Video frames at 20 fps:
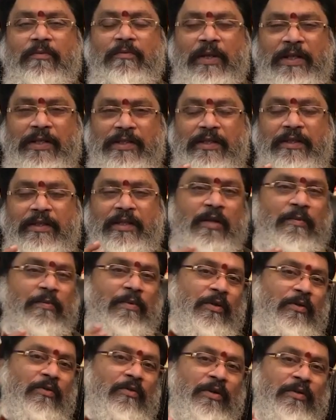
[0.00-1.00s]
పరిస్థితి
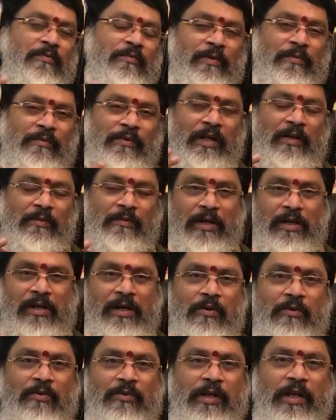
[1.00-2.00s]
ఏర్పడుతుందని మనం
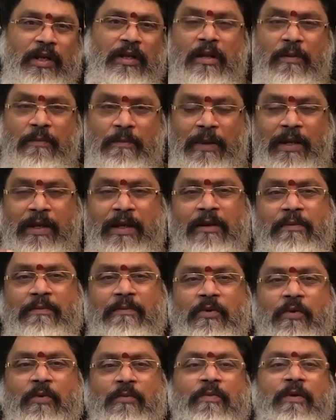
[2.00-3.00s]
మాట్లాడుకుంటే మకరం
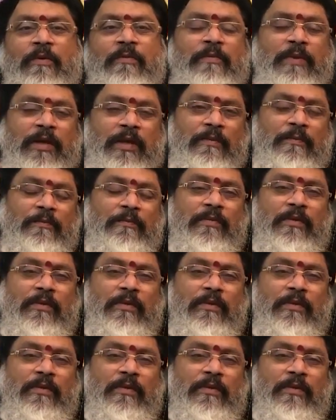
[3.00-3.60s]
కుంభం మీనం